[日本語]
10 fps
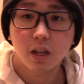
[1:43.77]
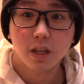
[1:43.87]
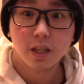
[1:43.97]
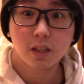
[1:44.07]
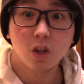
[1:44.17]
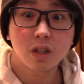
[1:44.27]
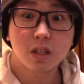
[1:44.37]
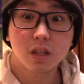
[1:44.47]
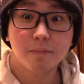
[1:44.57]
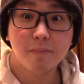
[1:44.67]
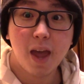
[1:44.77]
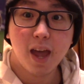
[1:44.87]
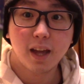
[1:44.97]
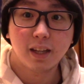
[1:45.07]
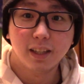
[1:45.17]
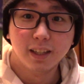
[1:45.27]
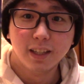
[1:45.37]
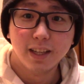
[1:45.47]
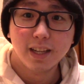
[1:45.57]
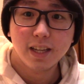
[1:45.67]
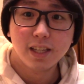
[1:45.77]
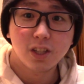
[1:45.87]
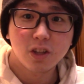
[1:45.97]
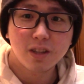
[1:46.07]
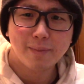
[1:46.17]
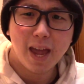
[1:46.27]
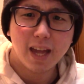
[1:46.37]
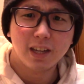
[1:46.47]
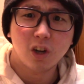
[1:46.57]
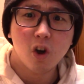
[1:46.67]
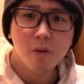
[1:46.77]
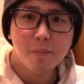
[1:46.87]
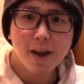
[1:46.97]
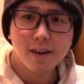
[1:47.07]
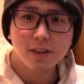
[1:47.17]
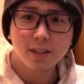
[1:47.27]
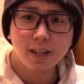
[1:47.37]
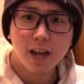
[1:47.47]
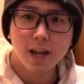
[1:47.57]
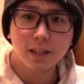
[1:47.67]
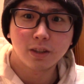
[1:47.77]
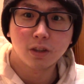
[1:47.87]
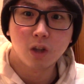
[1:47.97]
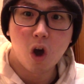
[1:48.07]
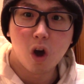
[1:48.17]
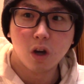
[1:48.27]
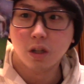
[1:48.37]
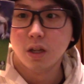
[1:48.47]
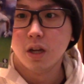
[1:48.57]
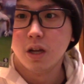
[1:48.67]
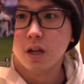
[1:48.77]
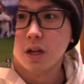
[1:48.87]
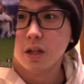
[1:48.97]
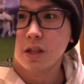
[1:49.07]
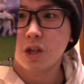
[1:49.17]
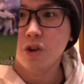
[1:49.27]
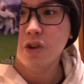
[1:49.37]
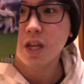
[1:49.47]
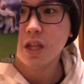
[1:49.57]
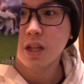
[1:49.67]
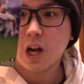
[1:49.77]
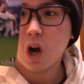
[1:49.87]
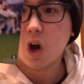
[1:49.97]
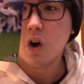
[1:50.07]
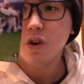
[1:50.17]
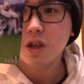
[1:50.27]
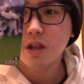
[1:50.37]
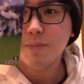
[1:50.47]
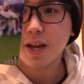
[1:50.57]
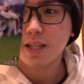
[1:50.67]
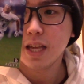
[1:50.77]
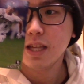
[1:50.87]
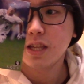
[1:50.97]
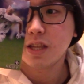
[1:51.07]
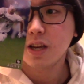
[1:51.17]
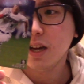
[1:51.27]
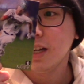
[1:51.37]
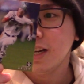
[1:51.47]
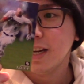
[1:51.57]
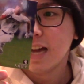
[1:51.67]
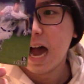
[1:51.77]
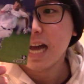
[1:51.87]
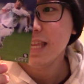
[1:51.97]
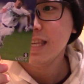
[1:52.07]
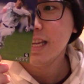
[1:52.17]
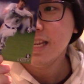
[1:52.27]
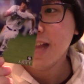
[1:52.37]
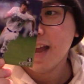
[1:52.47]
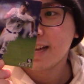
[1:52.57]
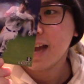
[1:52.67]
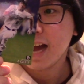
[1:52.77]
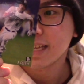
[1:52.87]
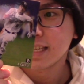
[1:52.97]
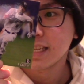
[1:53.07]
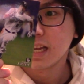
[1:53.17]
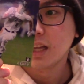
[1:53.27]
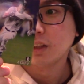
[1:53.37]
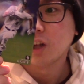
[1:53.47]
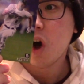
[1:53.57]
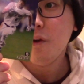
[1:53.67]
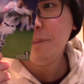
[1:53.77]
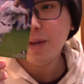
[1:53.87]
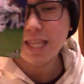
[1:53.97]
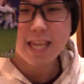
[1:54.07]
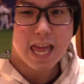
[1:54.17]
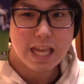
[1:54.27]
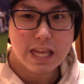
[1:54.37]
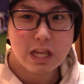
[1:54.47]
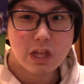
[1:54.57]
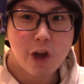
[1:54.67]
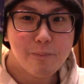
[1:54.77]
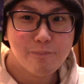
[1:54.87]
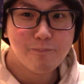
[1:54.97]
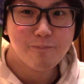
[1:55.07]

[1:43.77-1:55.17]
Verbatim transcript: 一つ目。一つ目、ノーマルカード。中日の大島選手。阪神タイガース能見選手